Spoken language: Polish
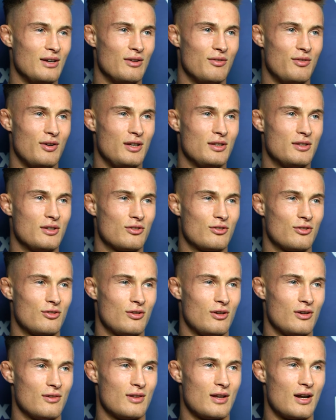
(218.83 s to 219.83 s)
fajnie też
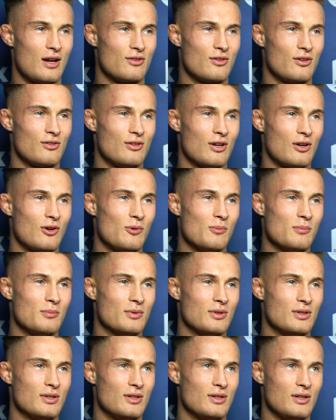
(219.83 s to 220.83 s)
się zarażać taką
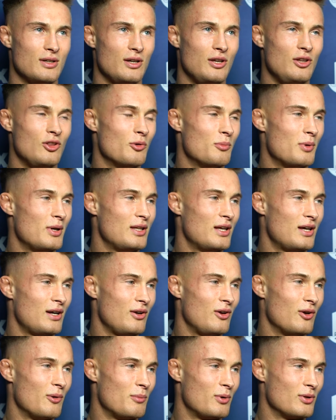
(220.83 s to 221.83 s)
inną
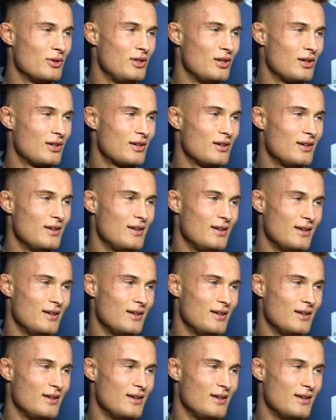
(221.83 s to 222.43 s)
energią od nich,